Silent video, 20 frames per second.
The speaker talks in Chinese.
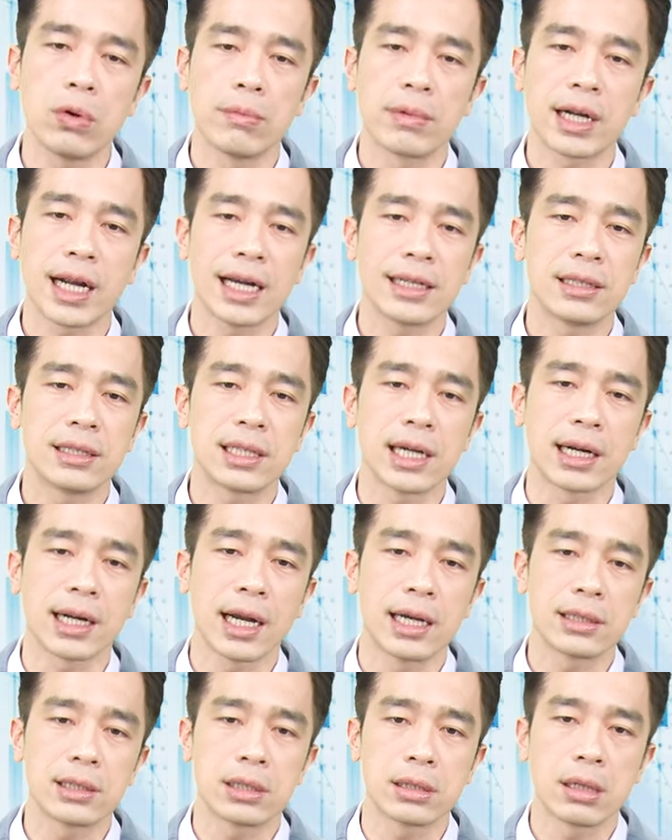我们开始讲
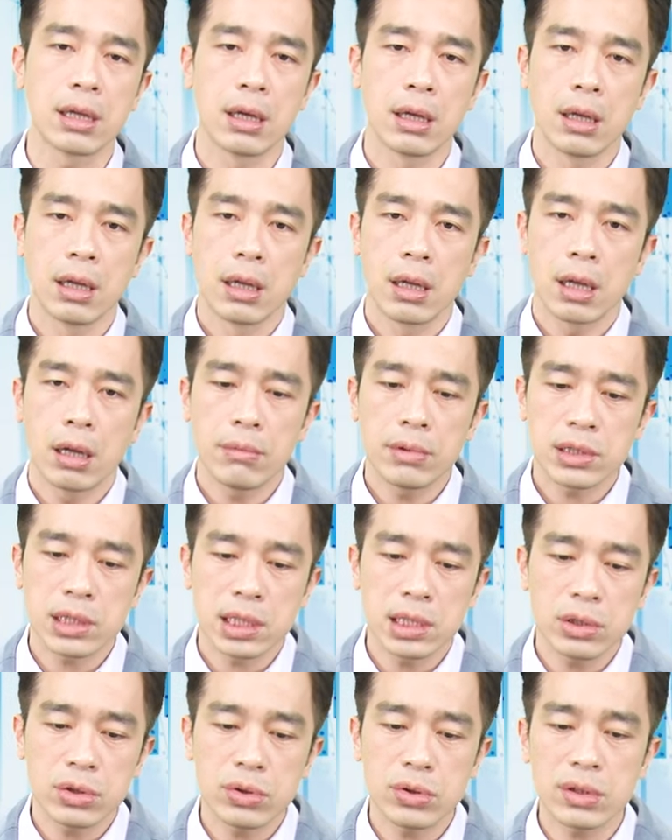开始，有没有
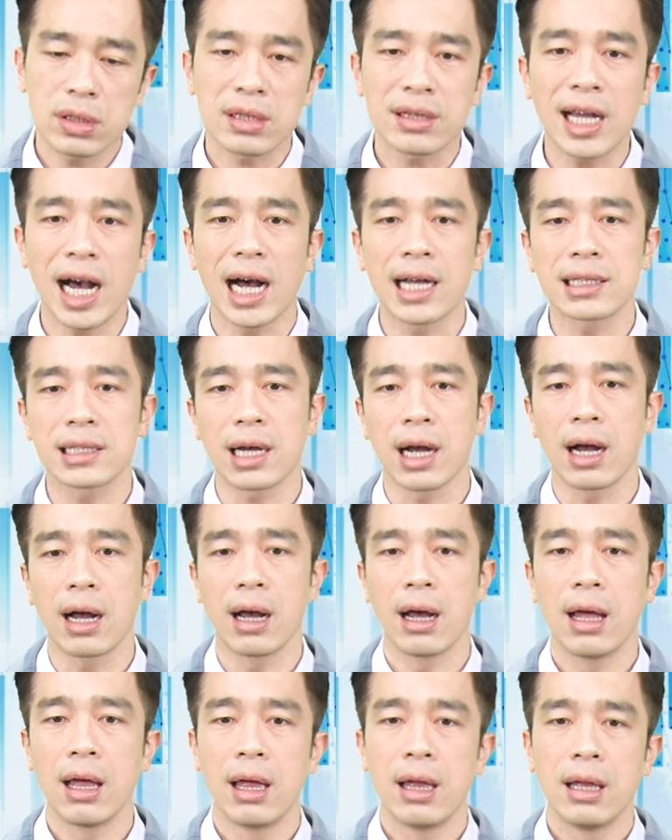持续的大涨啊？
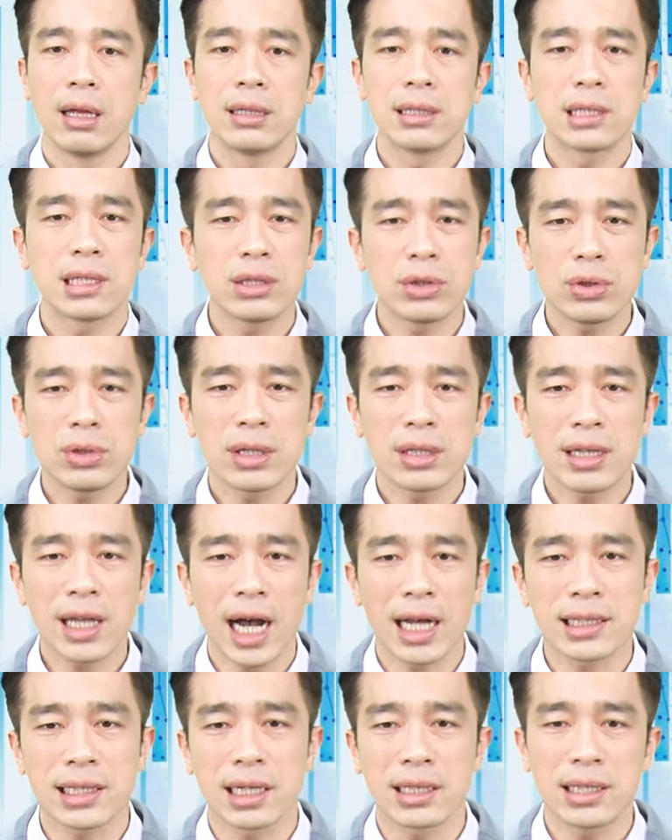持续的
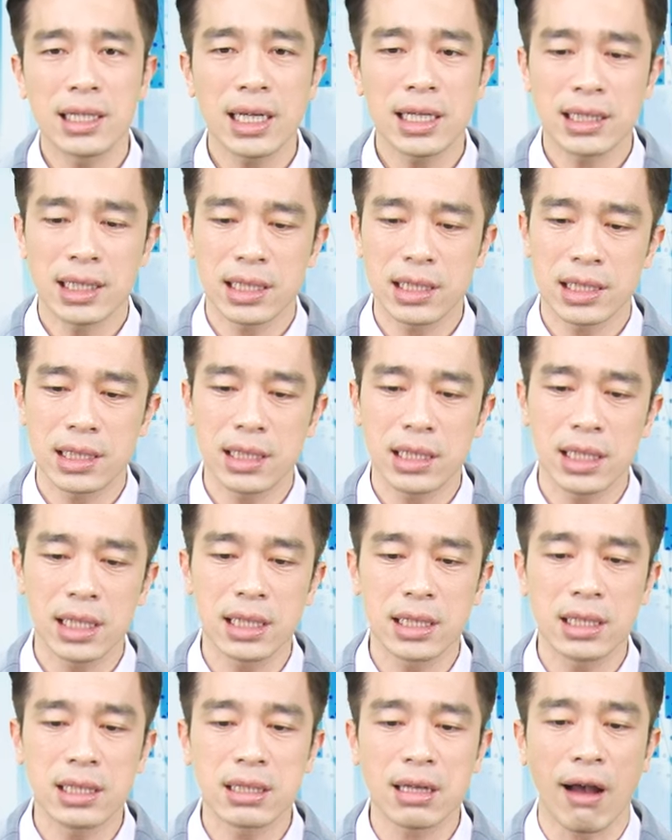大涨，现在其实已
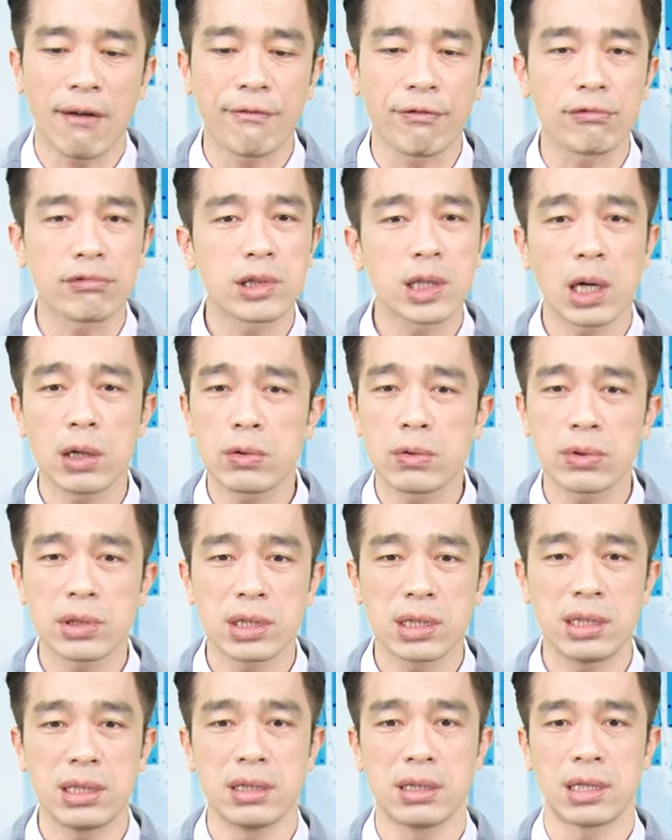经涨幅超过
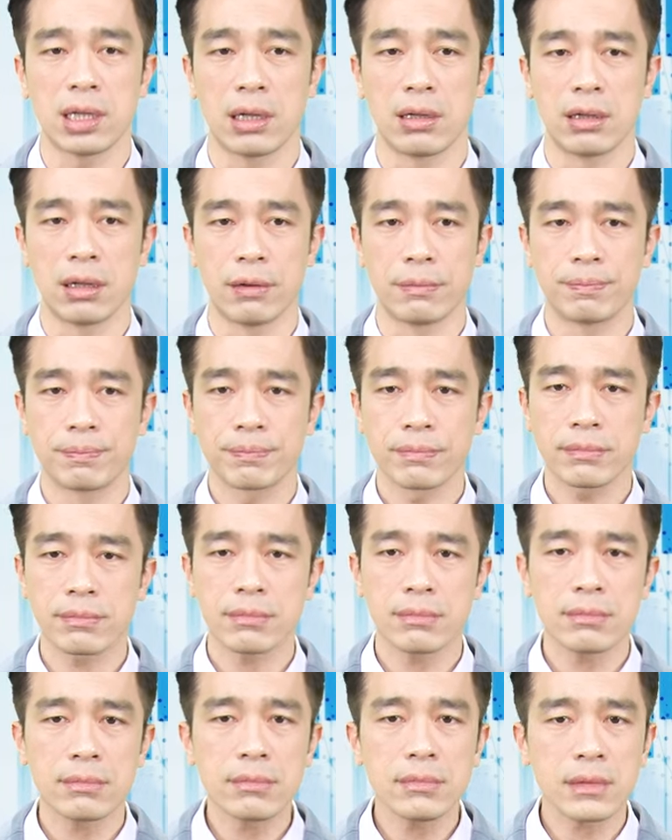四成了，
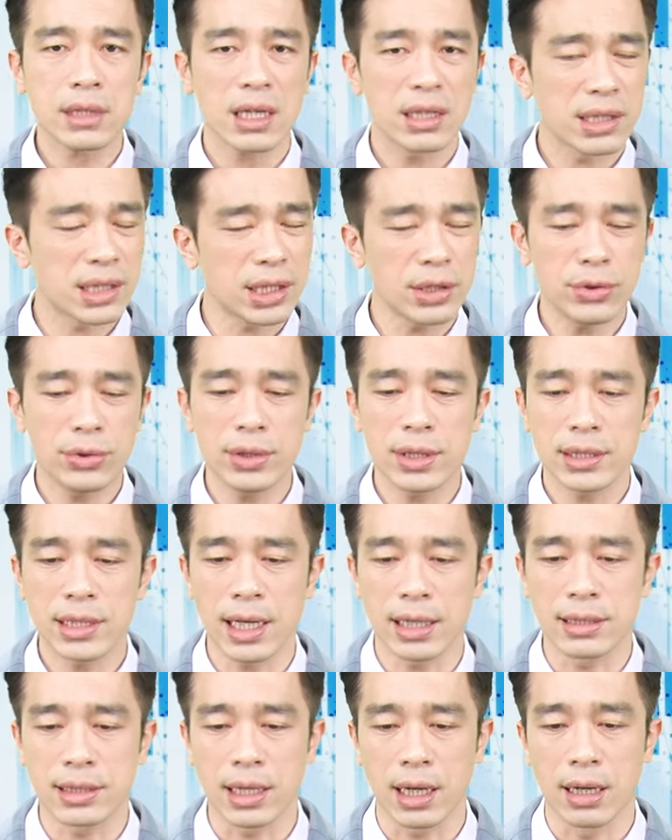持续的
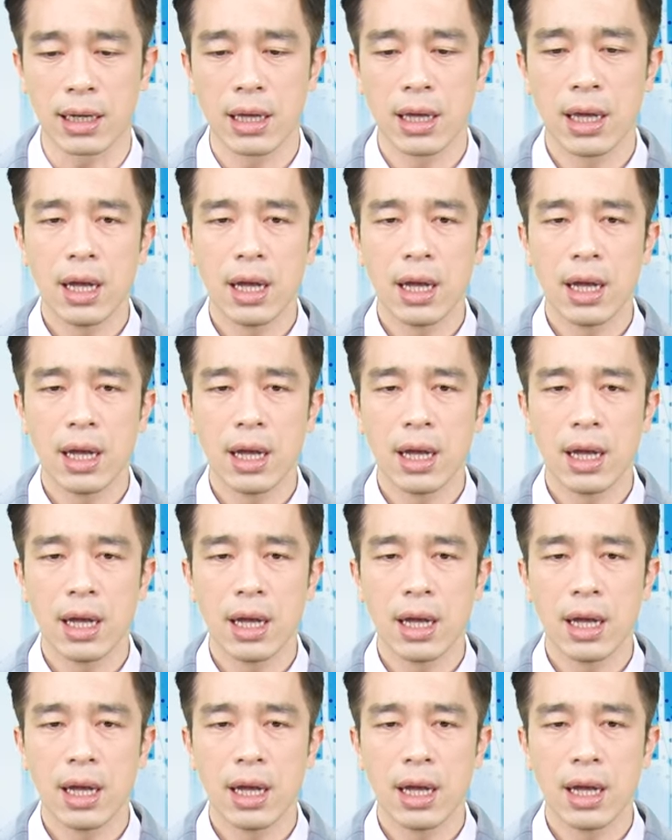上涨。